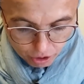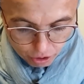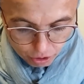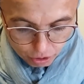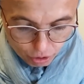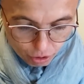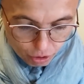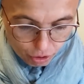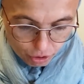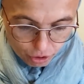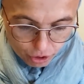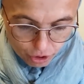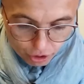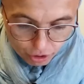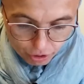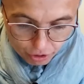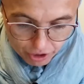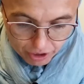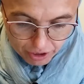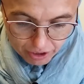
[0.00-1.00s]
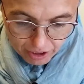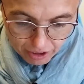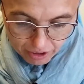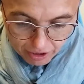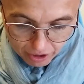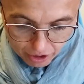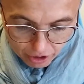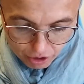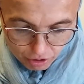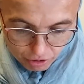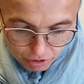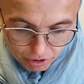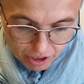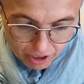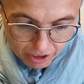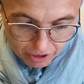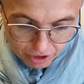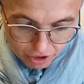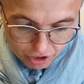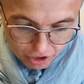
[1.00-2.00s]
do Koryntian takie
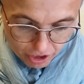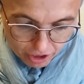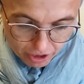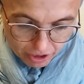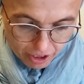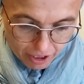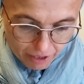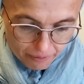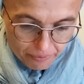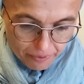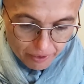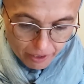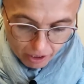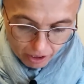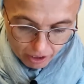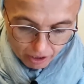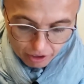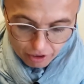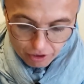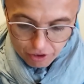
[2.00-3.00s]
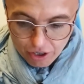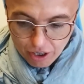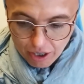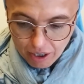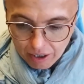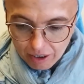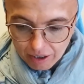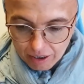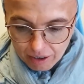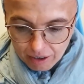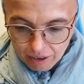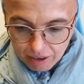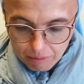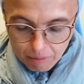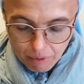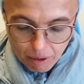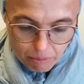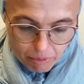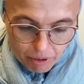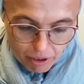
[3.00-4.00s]
rozgraniczenie, gdzie
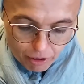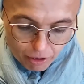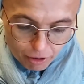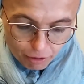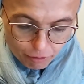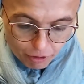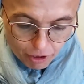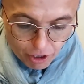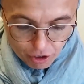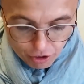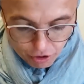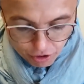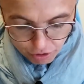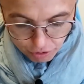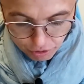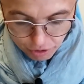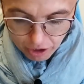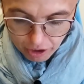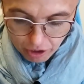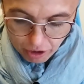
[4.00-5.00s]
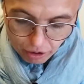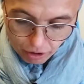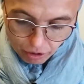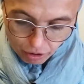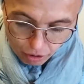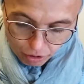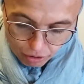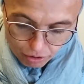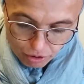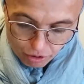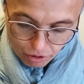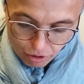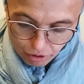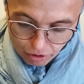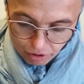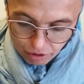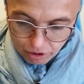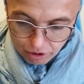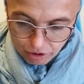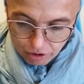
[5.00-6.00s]
mamy wyjaśnione o
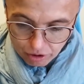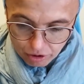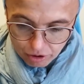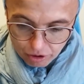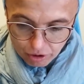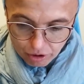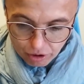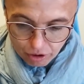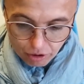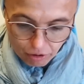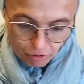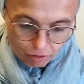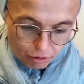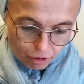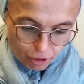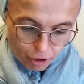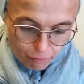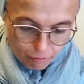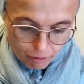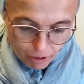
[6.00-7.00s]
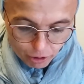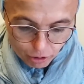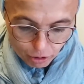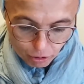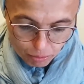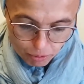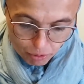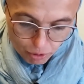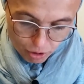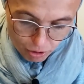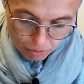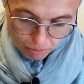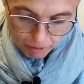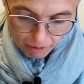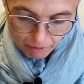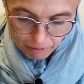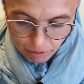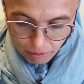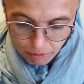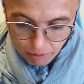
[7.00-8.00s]
co y, de facto prosi
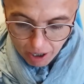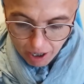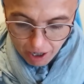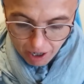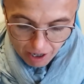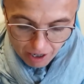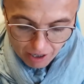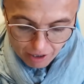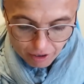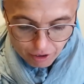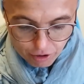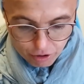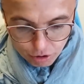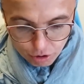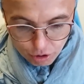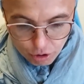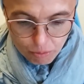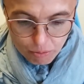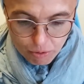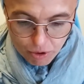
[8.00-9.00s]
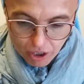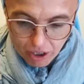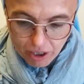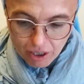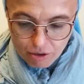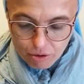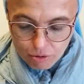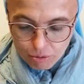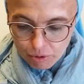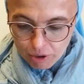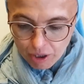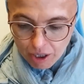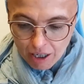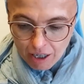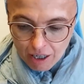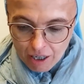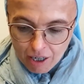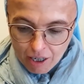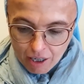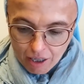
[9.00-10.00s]
Paweł, a co przekazuje
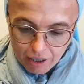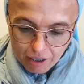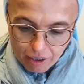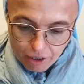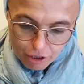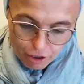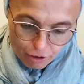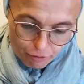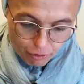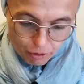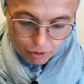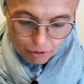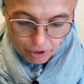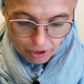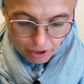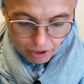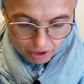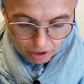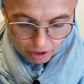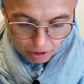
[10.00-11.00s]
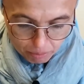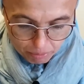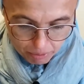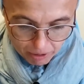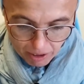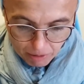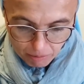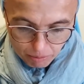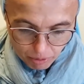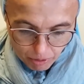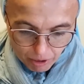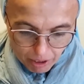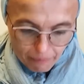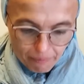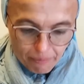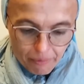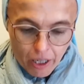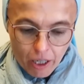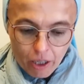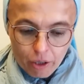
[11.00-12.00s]
y, z woli y, Pana Boga.
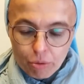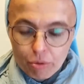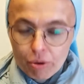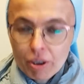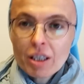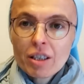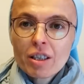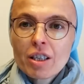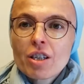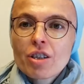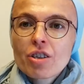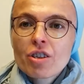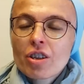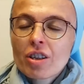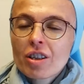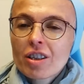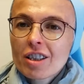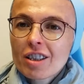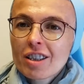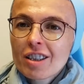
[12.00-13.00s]
Tutaj też